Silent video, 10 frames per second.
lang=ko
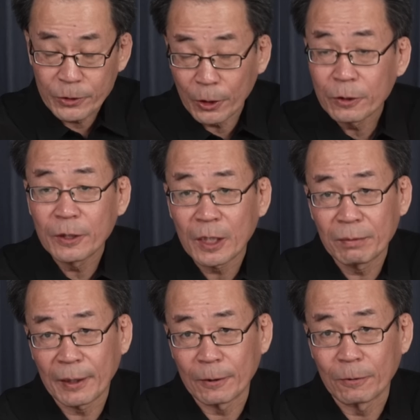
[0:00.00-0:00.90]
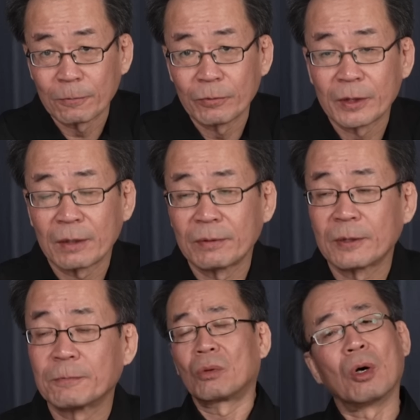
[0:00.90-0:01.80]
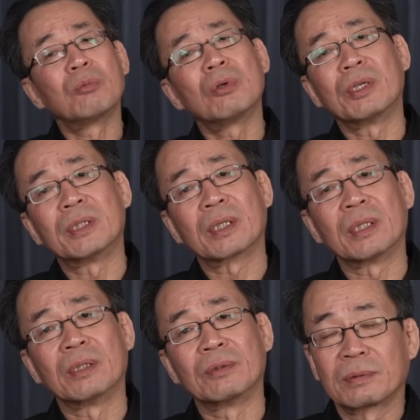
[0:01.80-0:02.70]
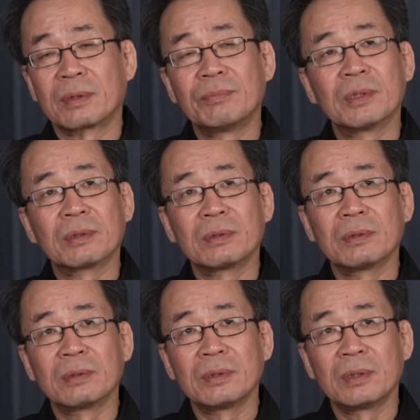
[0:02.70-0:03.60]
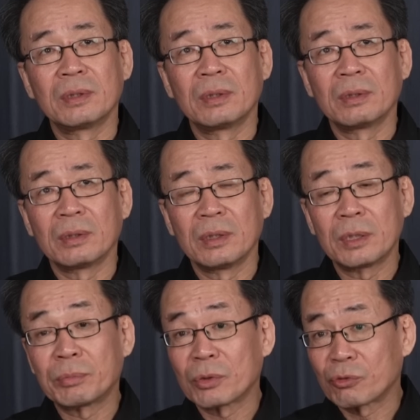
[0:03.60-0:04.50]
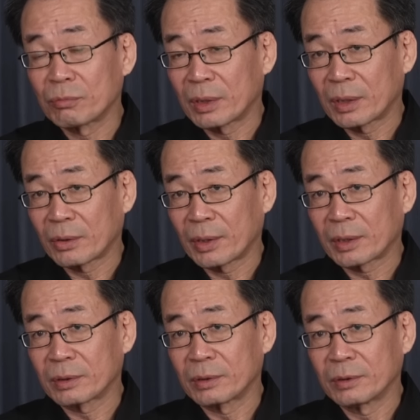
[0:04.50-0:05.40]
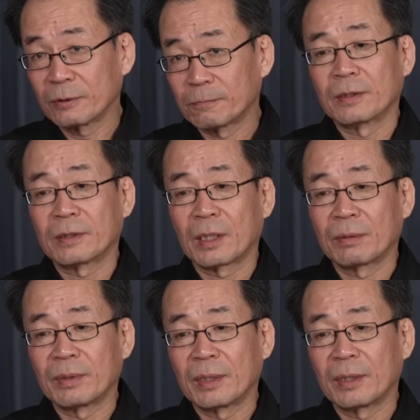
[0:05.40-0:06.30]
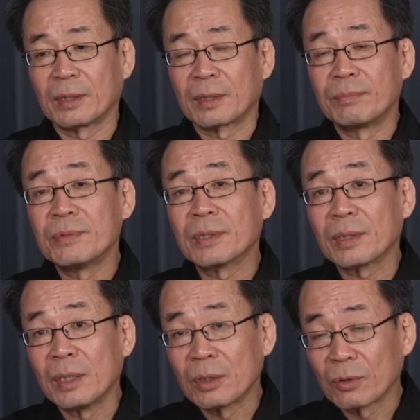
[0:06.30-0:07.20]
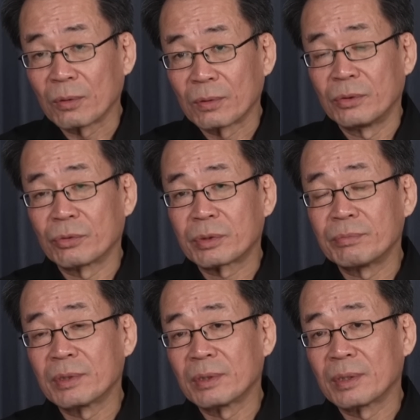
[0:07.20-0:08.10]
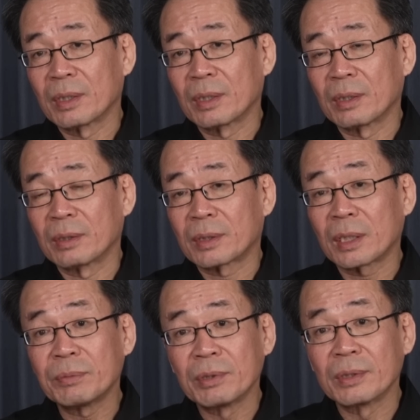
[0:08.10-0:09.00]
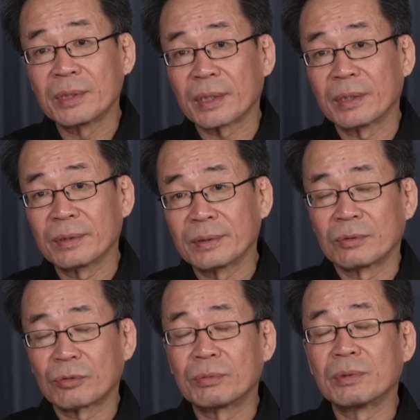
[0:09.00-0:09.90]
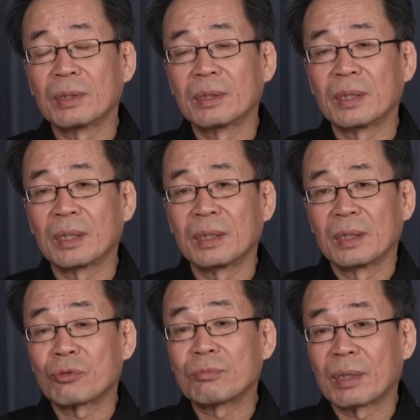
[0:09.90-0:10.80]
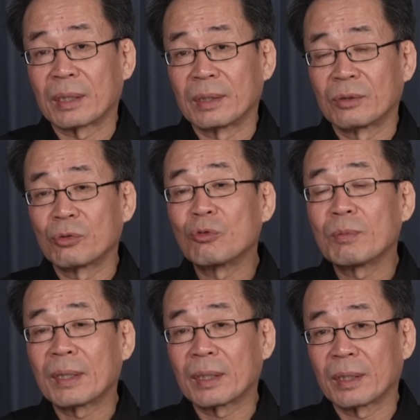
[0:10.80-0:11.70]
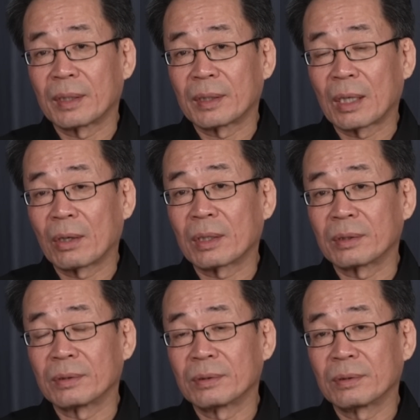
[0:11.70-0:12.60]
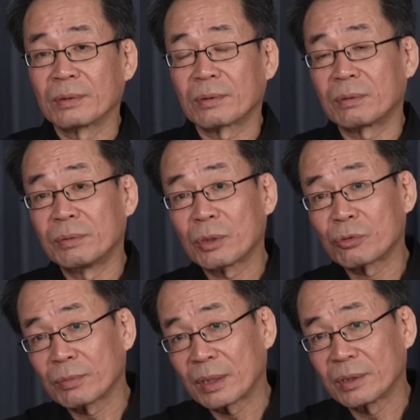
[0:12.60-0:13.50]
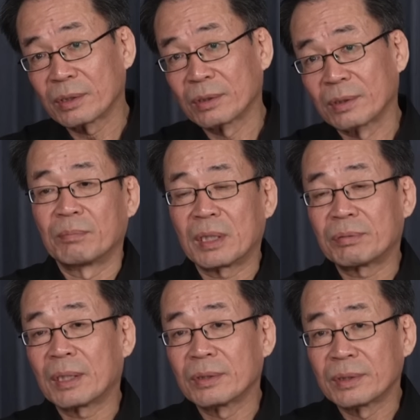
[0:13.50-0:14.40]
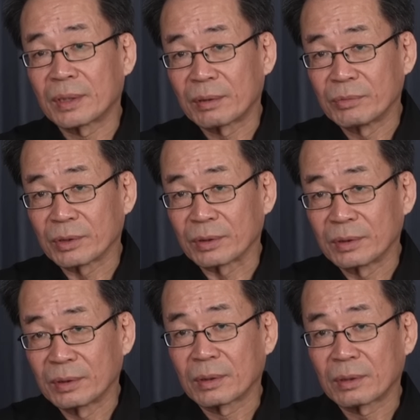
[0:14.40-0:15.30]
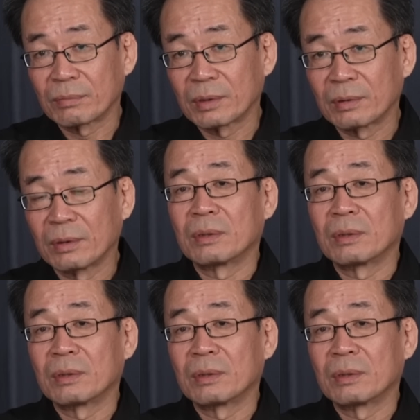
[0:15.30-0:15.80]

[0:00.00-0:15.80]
저는 그렇게 봐요. 왜냐하면 너무 어리잖아요. 김정은이 이십 대 중반에 나왔거든요. 그 다음에 김정일도 육십 년대 사십이 년생이에요. 육십 년대 중반, 중후반에 나왔거든요. 그럼 이십 대 중반이죠. 팔십사 년생 김정은. 그러면